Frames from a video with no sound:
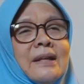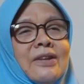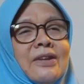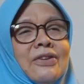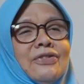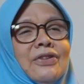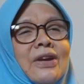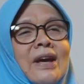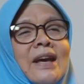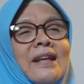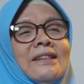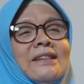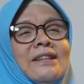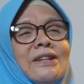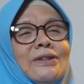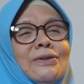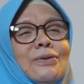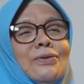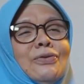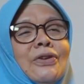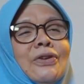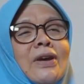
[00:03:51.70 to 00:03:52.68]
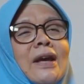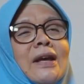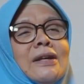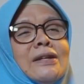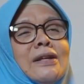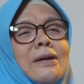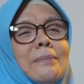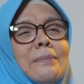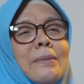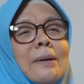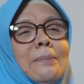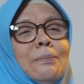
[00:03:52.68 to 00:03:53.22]
saat itu saya
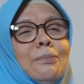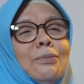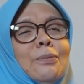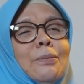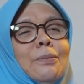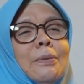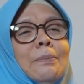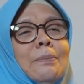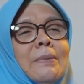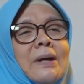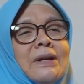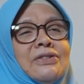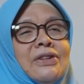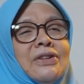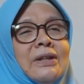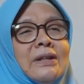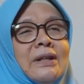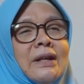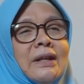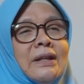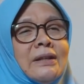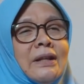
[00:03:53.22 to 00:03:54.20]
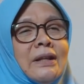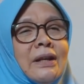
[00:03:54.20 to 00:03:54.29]
hanya mampu membaca dari